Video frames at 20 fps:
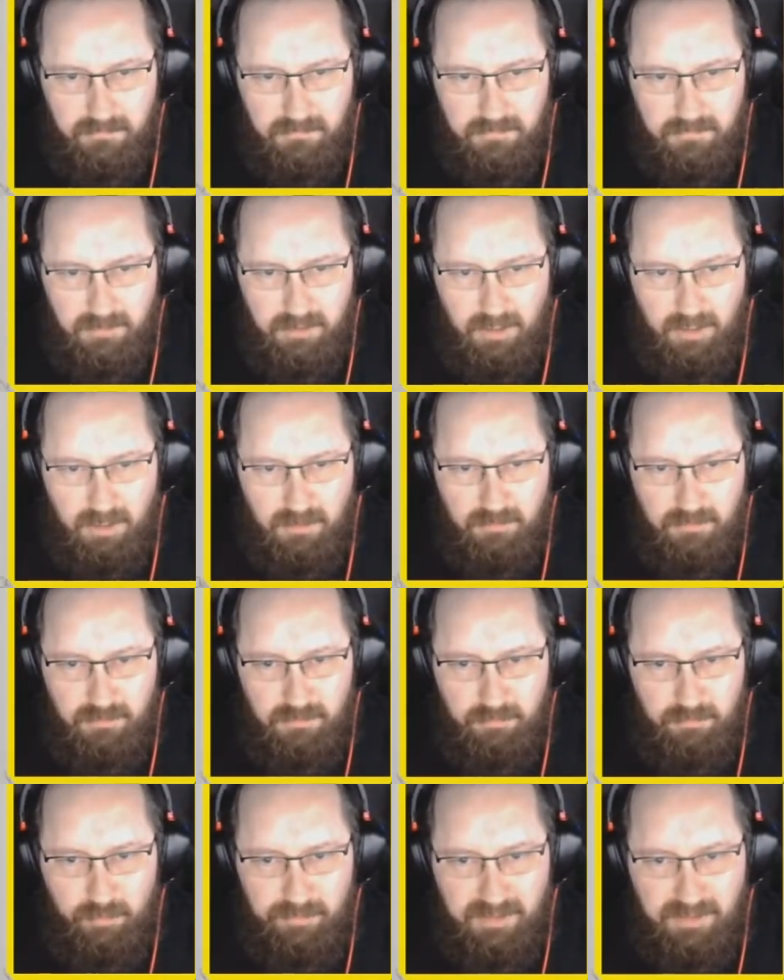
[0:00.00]
Ja, äh,
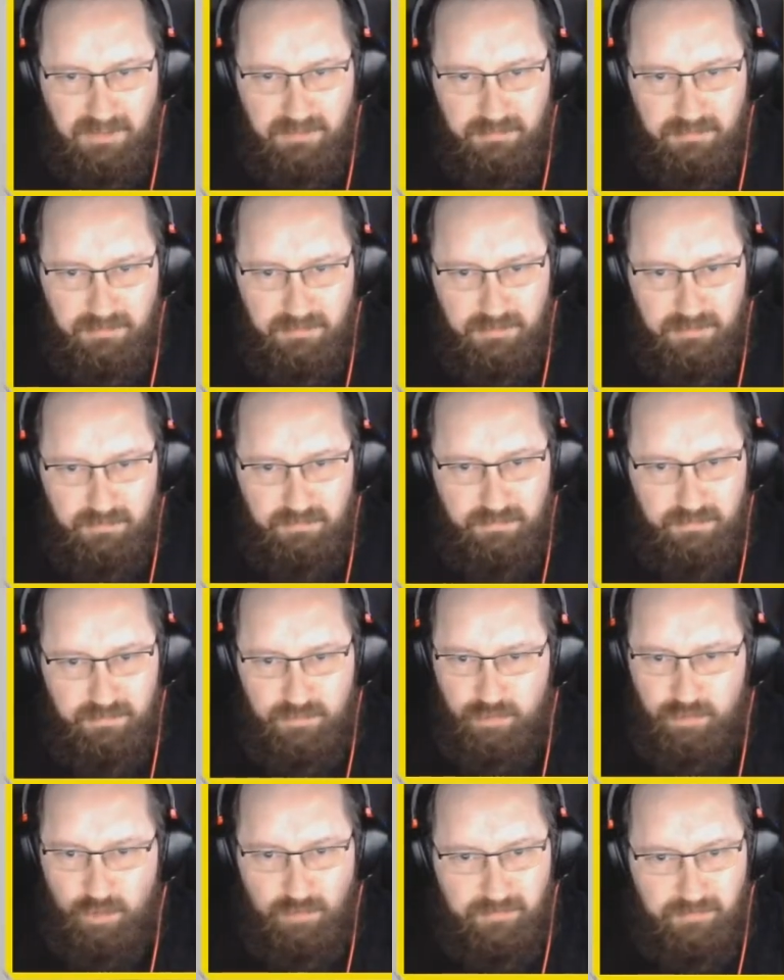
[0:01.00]
im Moment
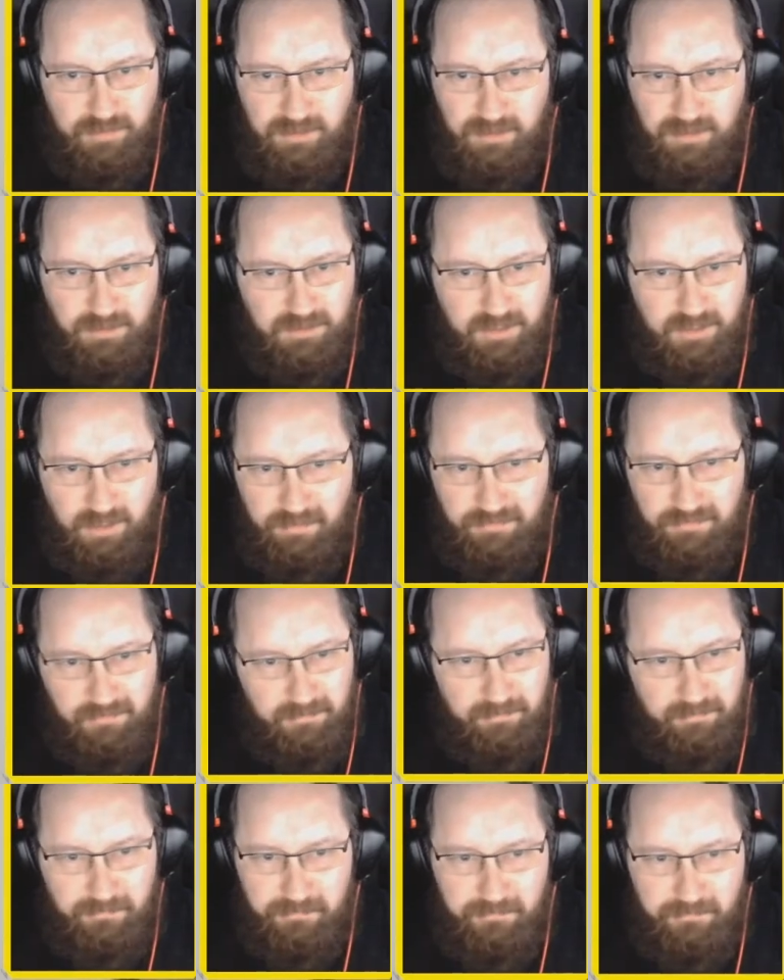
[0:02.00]
können wir dir nicht
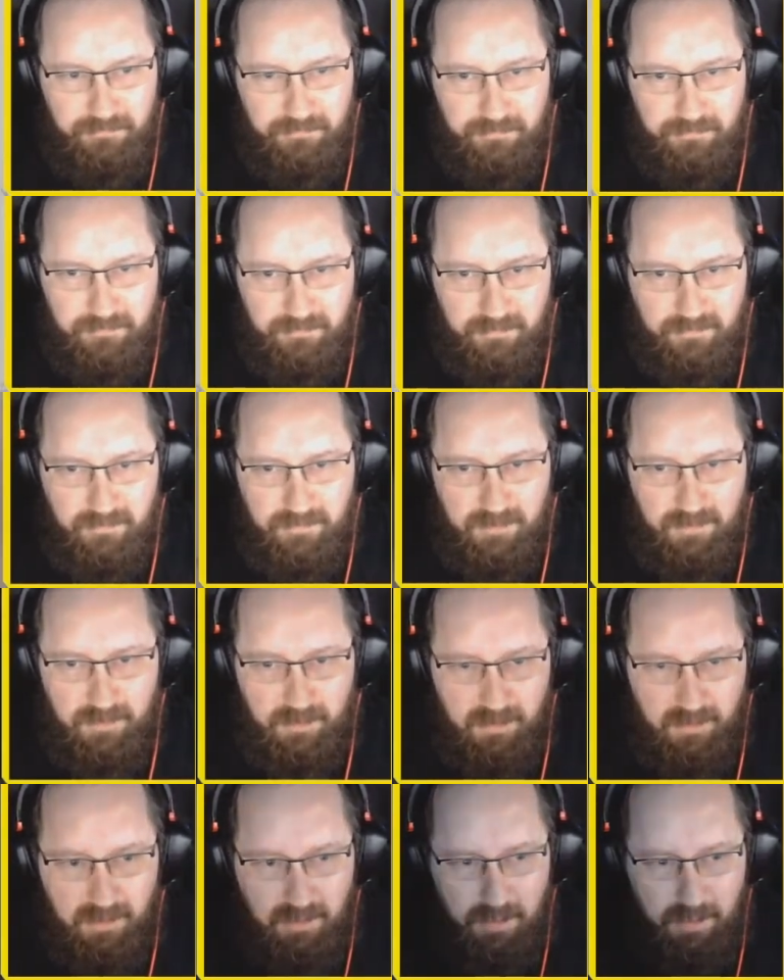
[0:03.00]
helfen.
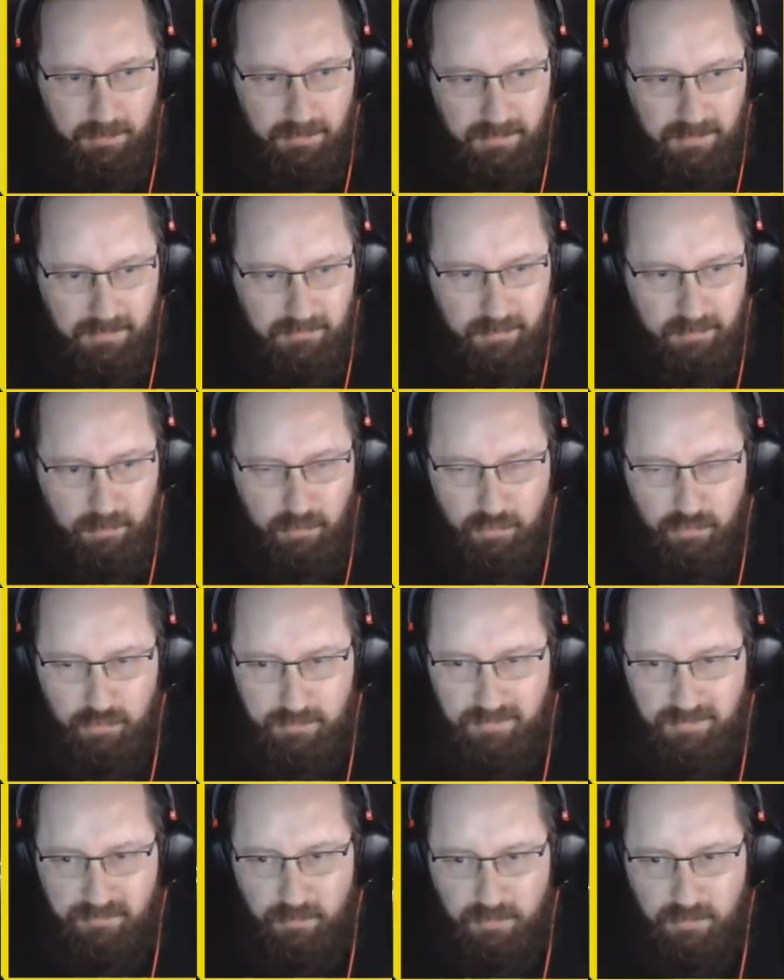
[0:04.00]
Aber wir können
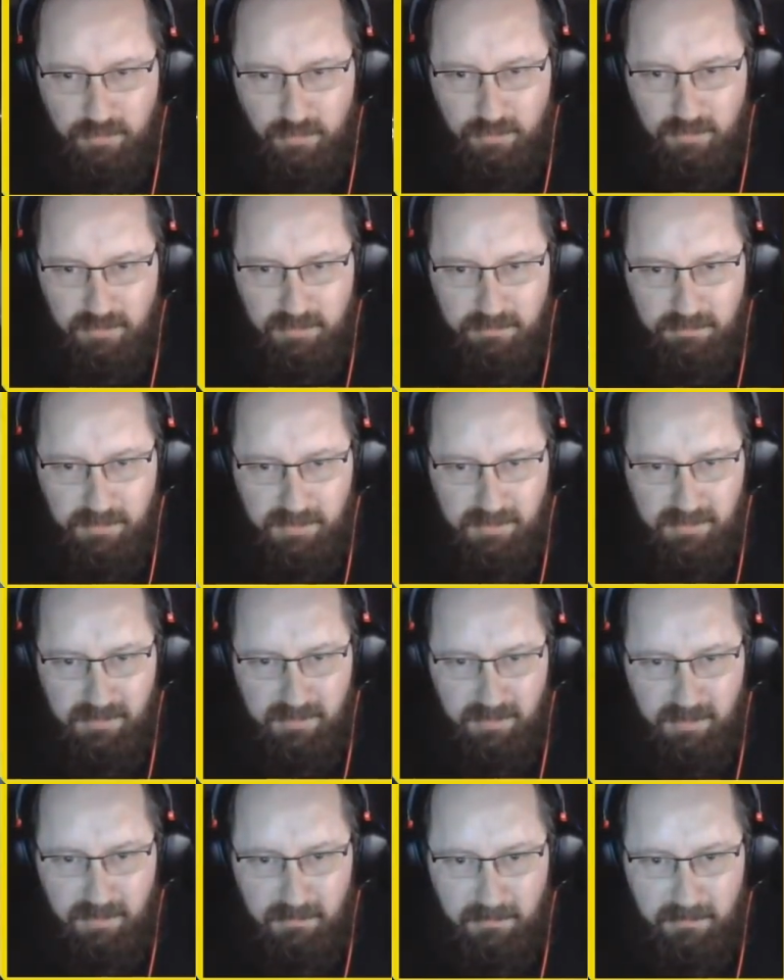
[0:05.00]
schon mal vorsorglich Pillen
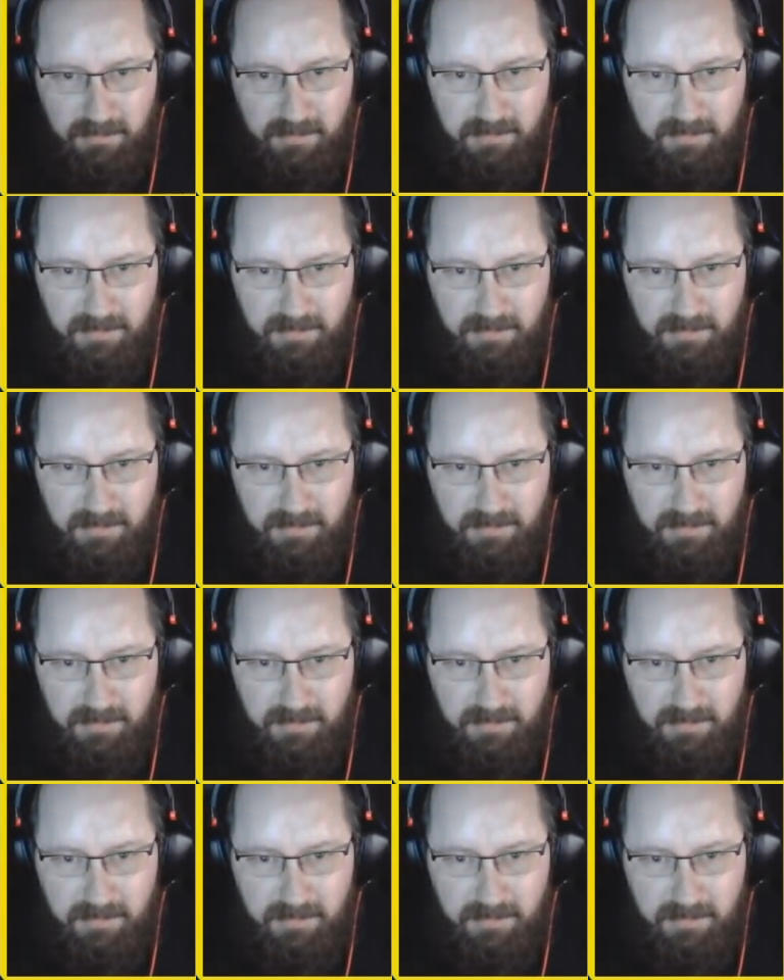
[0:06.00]
nehmen.